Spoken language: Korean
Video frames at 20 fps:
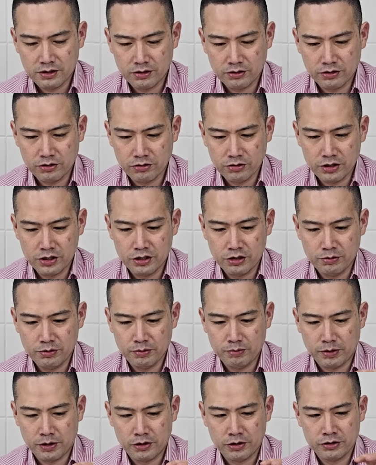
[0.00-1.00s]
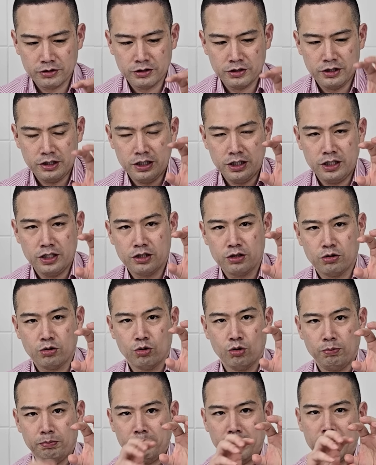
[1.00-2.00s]
어떤 기업이 벌어드는 이익
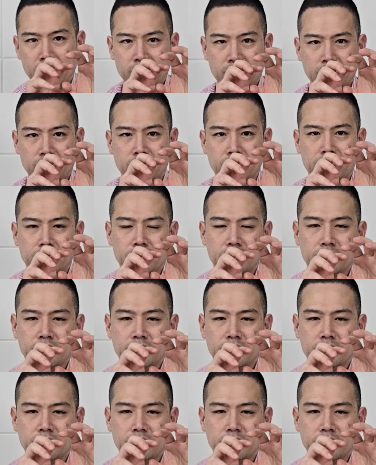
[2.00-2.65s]
곱하기